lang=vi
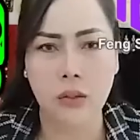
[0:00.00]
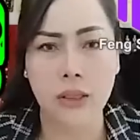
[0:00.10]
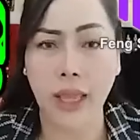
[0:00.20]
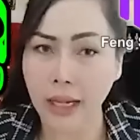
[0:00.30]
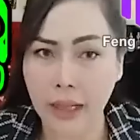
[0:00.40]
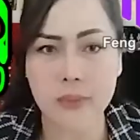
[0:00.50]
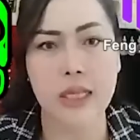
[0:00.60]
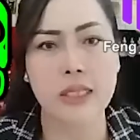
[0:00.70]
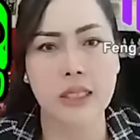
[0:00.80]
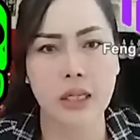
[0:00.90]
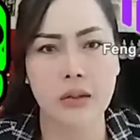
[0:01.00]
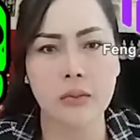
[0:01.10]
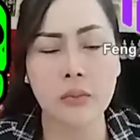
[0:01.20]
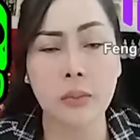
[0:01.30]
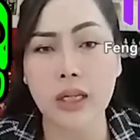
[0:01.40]
nè làm gì vậy
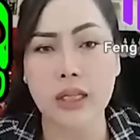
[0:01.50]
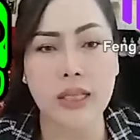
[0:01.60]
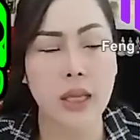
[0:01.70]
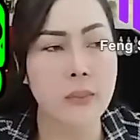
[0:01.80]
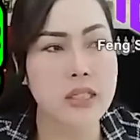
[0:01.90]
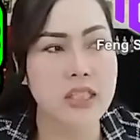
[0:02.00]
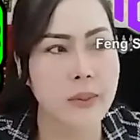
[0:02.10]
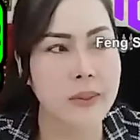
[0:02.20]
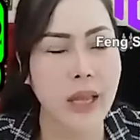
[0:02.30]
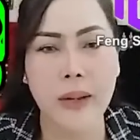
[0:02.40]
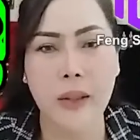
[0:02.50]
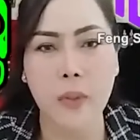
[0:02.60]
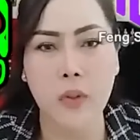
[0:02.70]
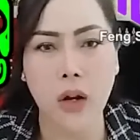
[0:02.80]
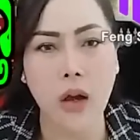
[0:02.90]
tiền mơ để xây mơ năm khai đây
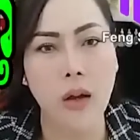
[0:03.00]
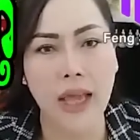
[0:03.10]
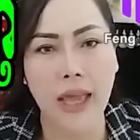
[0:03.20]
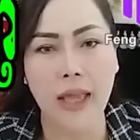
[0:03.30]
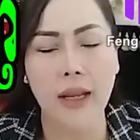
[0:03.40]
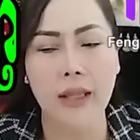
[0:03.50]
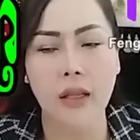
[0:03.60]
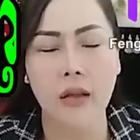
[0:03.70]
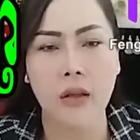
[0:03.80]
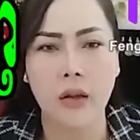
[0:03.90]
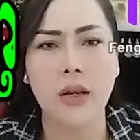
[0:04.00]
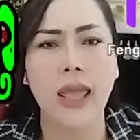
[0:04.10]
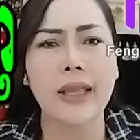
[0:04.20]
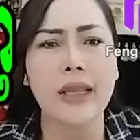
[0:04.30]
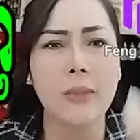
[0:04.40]
pun lọ cả hay lấy nè
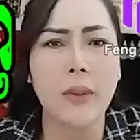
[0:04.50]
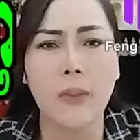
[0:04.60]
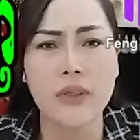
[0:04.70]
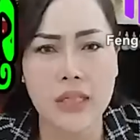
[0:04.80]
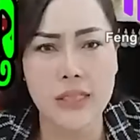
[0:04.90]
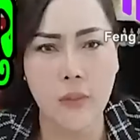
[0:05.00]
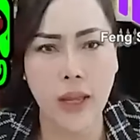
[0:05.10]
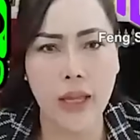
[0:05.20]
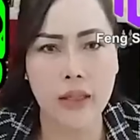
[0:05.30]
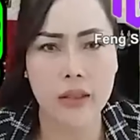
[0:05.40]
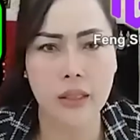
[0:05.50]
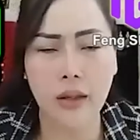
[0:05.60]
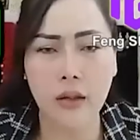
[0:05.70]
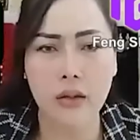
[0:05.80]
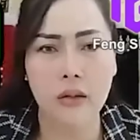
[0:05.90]
lên khi mau bị chết chào anh đã
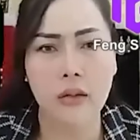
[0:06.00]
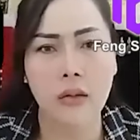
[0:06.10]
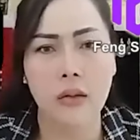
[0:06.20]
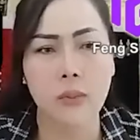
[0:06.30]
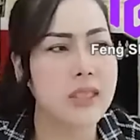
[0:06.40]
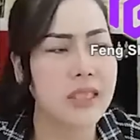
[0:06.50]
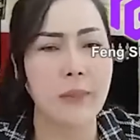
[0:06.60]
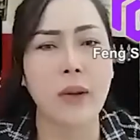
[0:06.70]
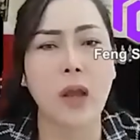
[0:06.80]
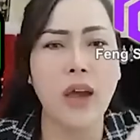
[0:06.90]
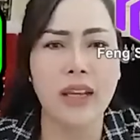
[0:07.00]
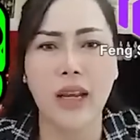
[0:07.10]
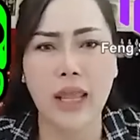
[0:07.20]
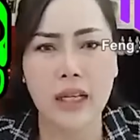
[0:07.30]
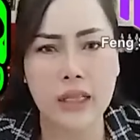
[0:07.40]
bởi năm lọ hay
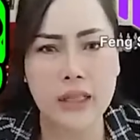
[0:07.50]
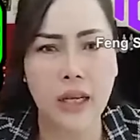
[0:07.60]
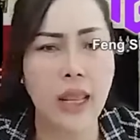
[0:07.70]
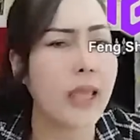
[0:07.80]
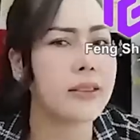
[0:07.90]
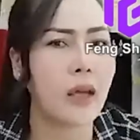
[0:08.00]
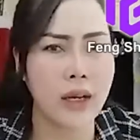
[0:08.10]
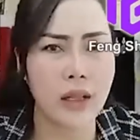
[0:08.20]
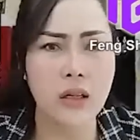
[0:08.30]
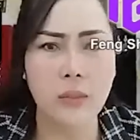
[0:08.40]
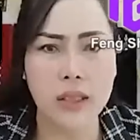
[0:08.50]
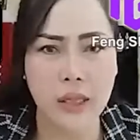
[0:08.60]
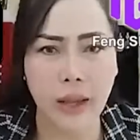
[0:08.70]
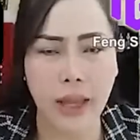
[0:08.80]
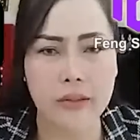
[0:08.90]
lên khi tiết lên tới là rước bao
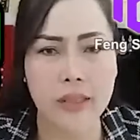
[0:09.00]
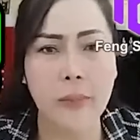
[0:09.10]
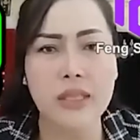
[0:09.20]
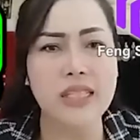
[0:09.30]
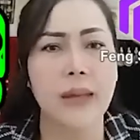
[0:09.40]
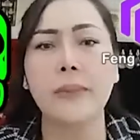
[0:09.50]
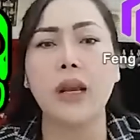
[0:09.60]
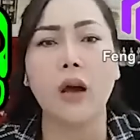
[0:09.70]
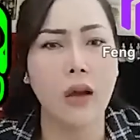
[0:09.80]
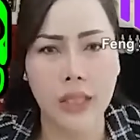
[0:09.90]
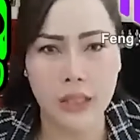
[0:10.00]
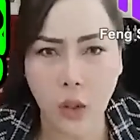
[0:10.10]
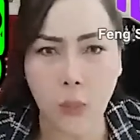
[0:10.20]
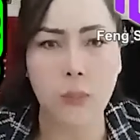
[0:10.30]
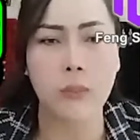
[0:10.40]
chào anh tới bởi năm mình lọ gì tục